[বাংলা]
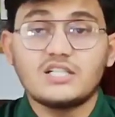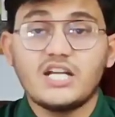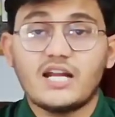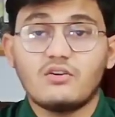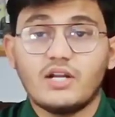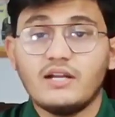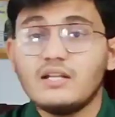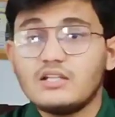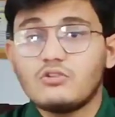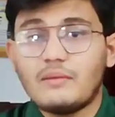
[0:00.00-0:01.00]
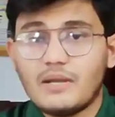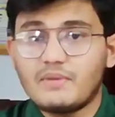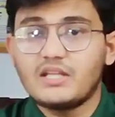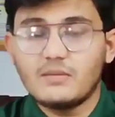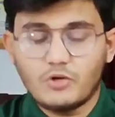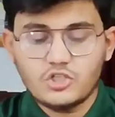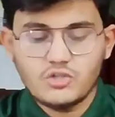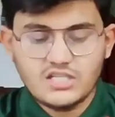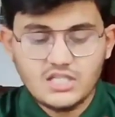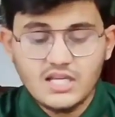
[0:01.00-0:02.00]
শেয়ার করে তো আমি আপনাদেরকে পড়ে
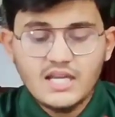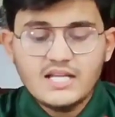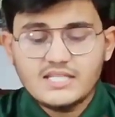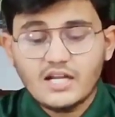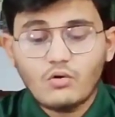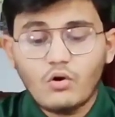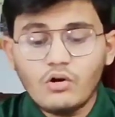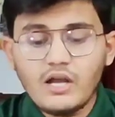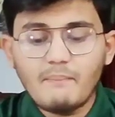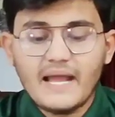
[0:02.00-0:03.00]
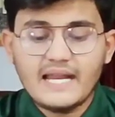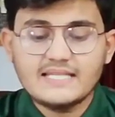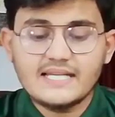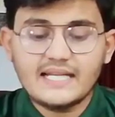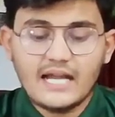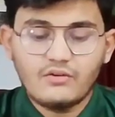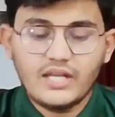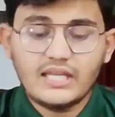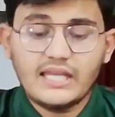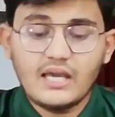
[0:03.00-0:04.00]
শোনাচ্ছি যে করোনা ভাইরাসের
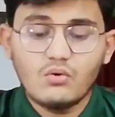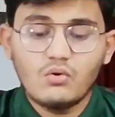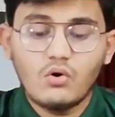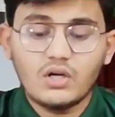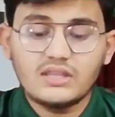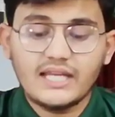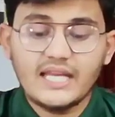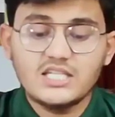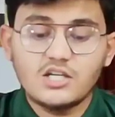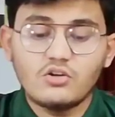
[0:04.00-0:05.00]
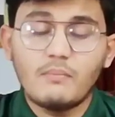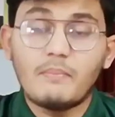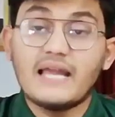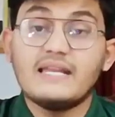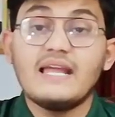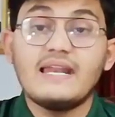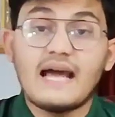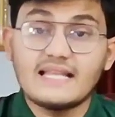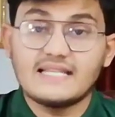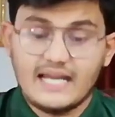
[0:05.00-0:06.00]
কারণে কেউ ঘর থেকে যেন বাইরে
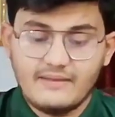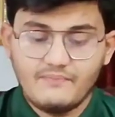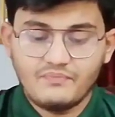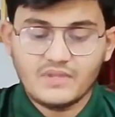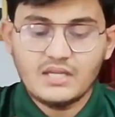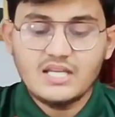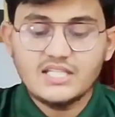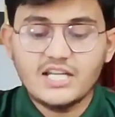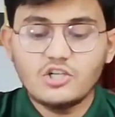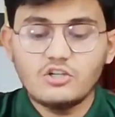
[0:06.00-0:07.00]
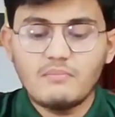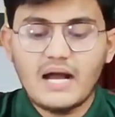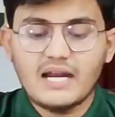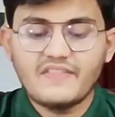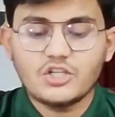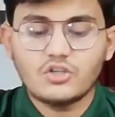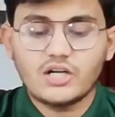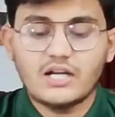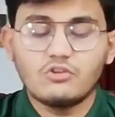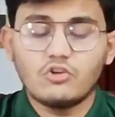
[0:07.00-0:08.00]
না যায় সেজন্য বাংলাদেশ
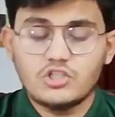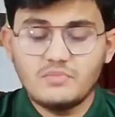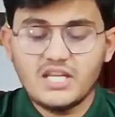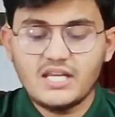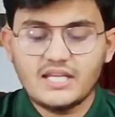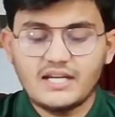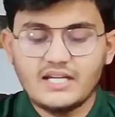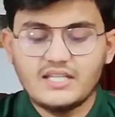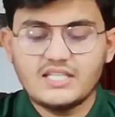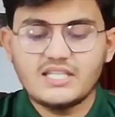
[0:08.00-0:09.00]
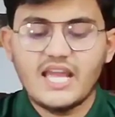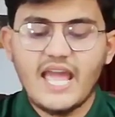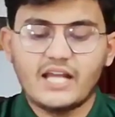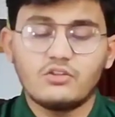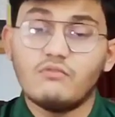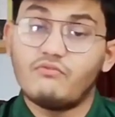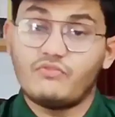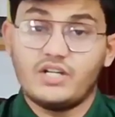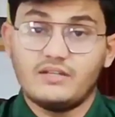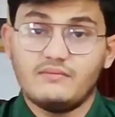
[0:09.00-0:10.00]
সরকার দশ ডিবি ইন্টারনেট দিচ্ছে একদম
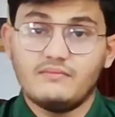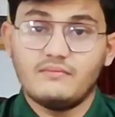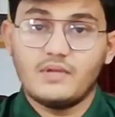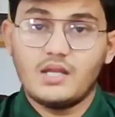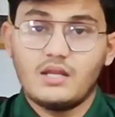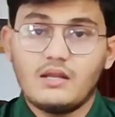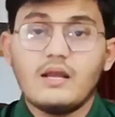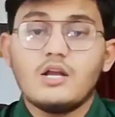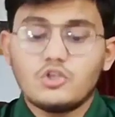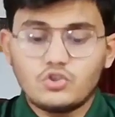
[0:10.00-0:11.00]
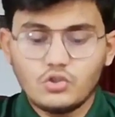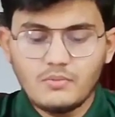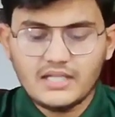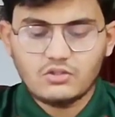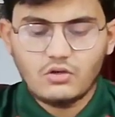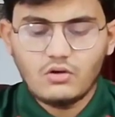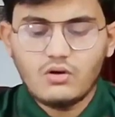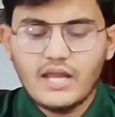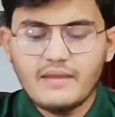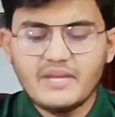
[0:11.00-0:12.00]
ফ্রি শুধুমাত্র
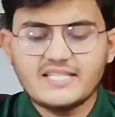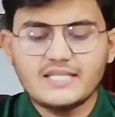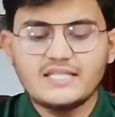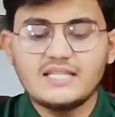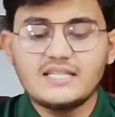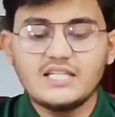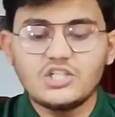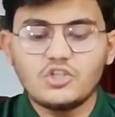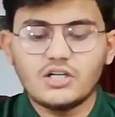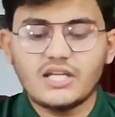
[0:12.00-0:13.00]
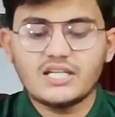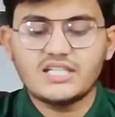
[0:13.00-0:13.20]
এই মেসেজটি ত্রিশ জনকে